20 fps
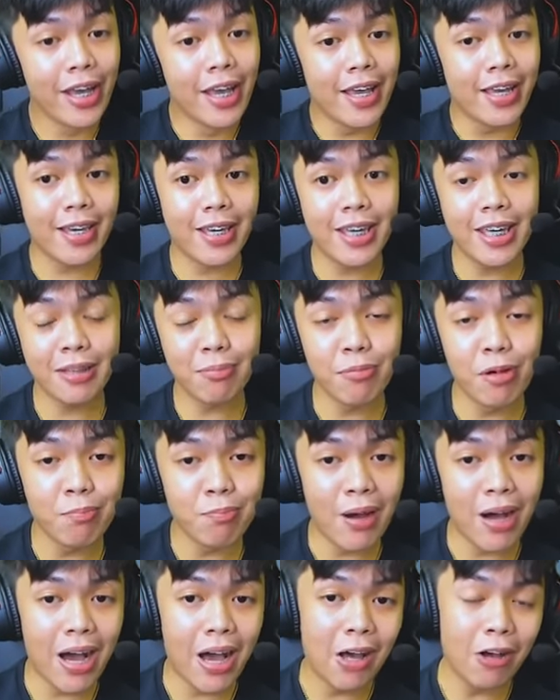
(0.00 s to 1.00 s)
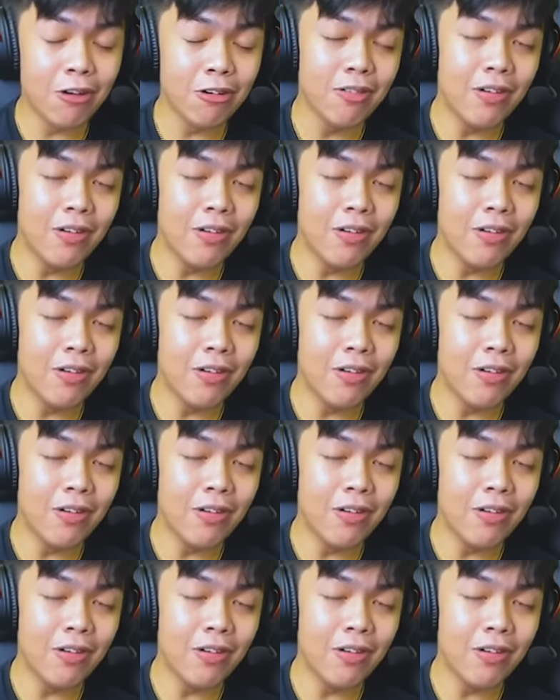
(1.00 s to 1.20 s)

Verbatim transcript: I-hit mo pa ako